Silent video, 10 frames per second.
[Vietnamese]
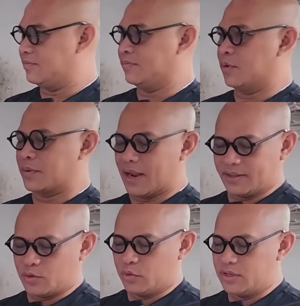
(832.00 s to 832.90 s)
Một
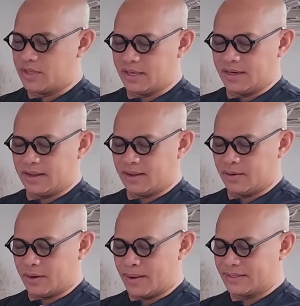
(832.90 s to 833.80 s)
trái chuối chiên là
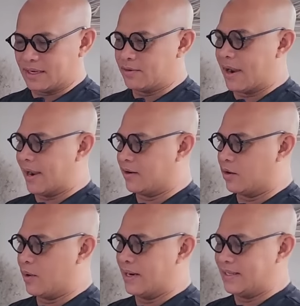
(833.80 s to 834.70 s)
ngoại bán 6.000,
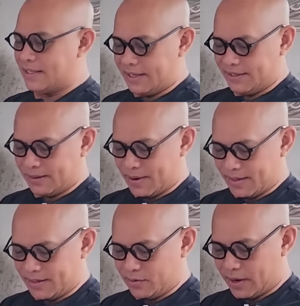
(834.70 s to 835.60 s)
còn khoai lang chiên là
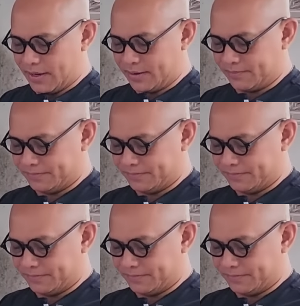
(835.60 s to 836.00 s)
bán nhiêu ngoại ha?